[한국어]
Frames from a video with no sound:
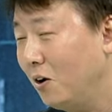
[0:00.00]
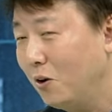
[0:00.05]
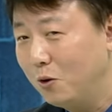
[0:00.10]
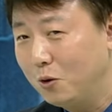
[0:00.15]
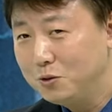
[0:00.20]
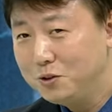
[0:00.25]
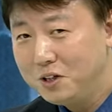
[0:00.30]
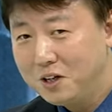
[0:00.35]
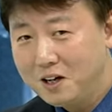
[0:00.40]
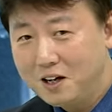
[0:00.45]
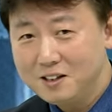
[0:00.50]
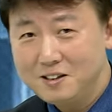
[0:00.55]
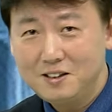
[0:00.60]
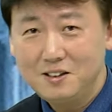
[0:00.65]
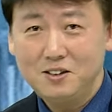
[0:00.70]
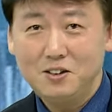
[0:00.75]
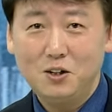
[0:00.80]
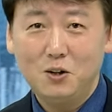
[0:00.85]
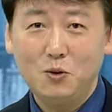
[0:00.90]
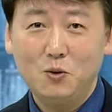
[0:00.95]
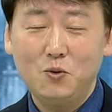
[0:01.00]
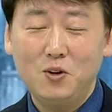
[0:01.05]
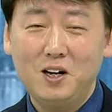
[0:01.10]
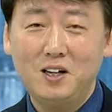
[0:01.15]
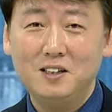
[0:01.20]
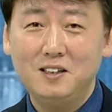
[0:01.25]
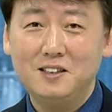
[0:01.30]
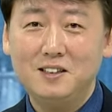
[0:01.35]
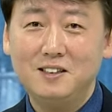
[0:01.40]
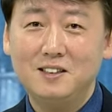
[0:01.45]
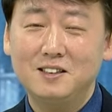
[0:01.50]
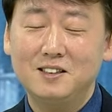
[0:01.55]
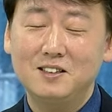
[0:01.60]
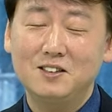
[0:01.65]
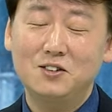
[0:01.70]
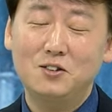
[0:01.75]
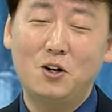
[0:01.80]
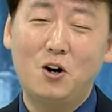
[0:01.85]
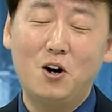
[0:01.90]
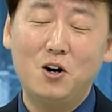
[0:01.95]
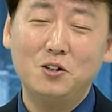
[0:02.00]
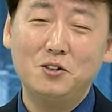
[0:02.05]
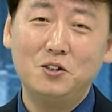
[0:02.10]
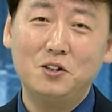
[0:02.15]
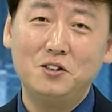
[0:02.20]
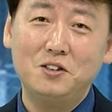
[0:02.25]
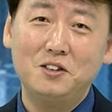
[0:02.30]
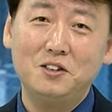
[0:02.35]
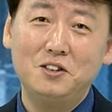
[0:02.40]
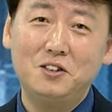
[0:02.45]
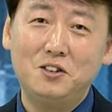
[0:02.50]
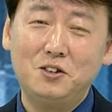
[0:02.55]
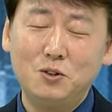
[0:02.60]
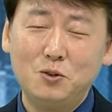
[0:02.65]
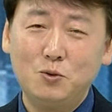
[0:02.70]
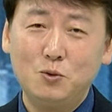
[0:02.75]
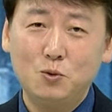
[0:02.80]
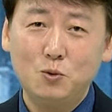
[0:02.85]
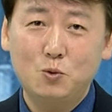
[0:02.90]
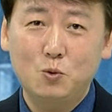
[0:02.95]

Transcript: 어제 같은 경우에는 저항선을 찍고